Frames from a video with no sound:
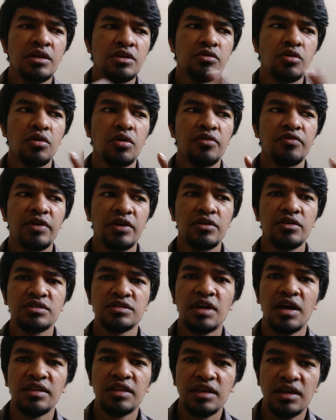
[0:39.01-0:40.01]
சோ ஃபெரோஸ்
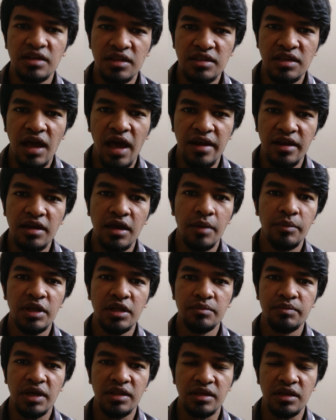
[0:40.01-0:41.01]
காந்திங்கிறது யாரு
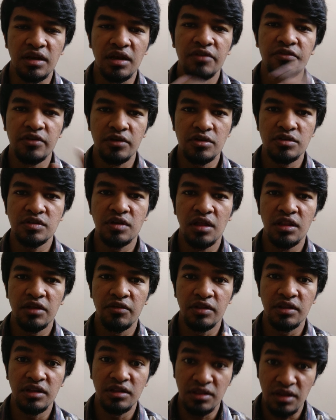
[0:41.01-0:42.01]
அப்படின்னு பாத்தீங்கன்னா ஃபெரோஸ் காந்தி
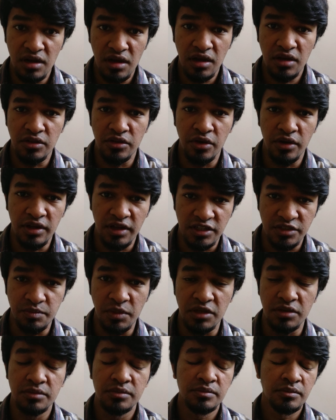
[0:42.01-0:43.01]
வந்து இந்திரா காந்தியோட
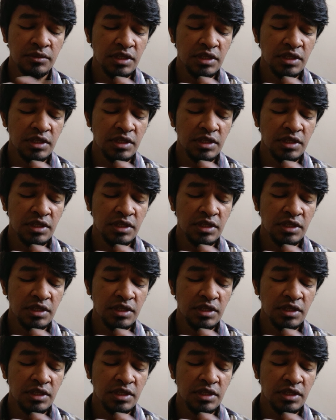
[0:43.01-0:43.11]
ஹஸ்பண்ட்